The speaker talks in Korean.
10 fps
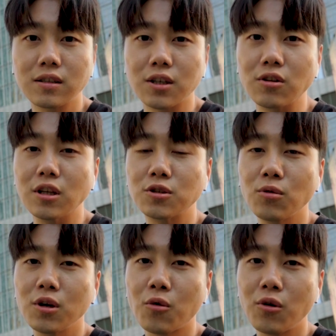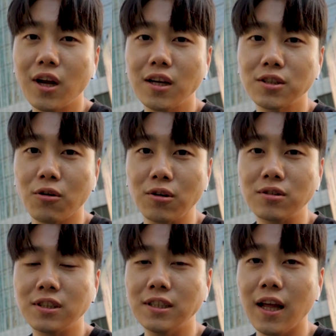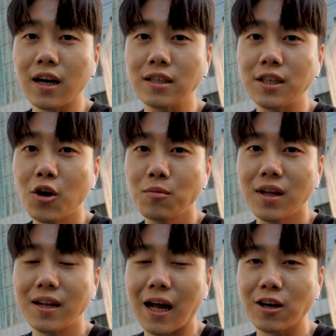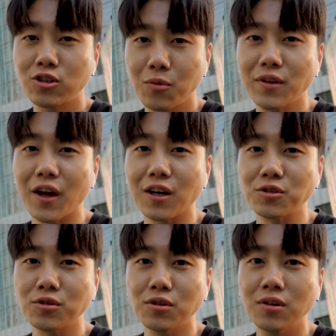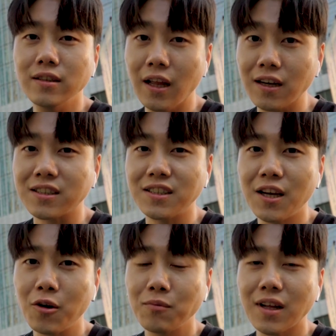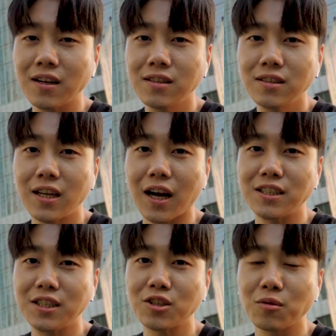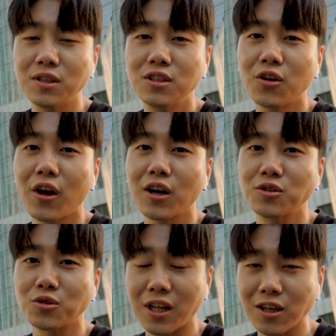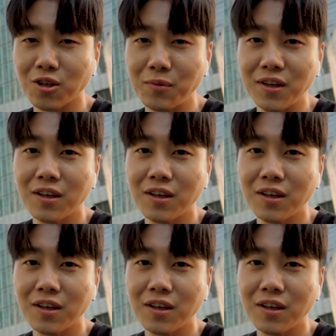그런데 소니 코리아에서 진행한 체험단에 당첨이 돼가지고 네, 그 체험단은 제가 직접 신청해가지고 당첨이